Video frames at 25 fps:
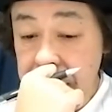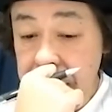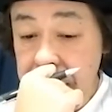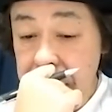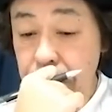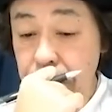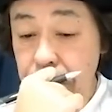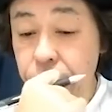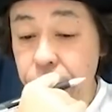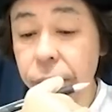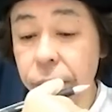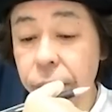
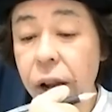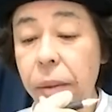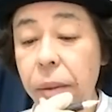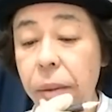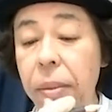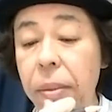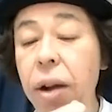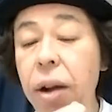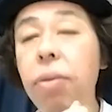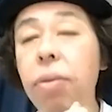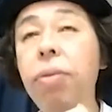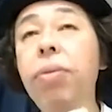でも、
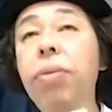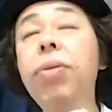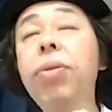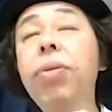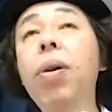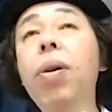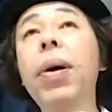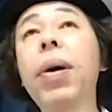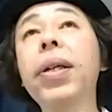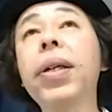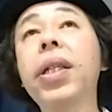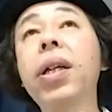
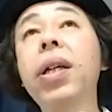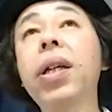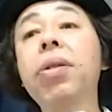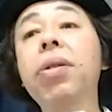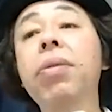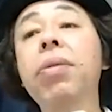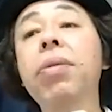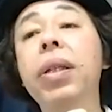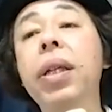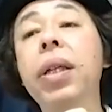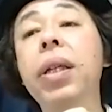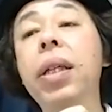
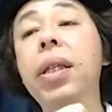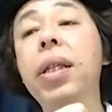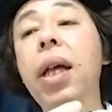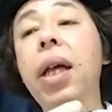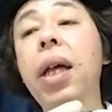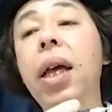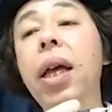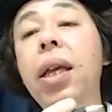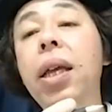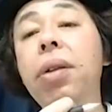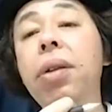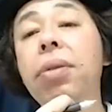フリマルフードバスタオルは絶
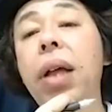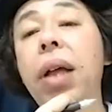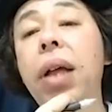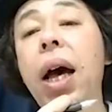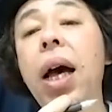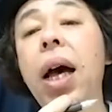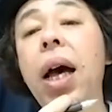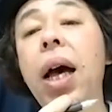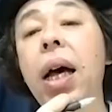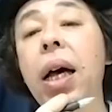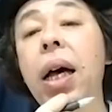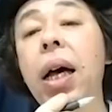対いる
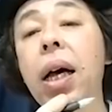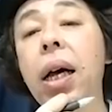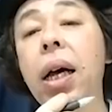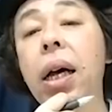な。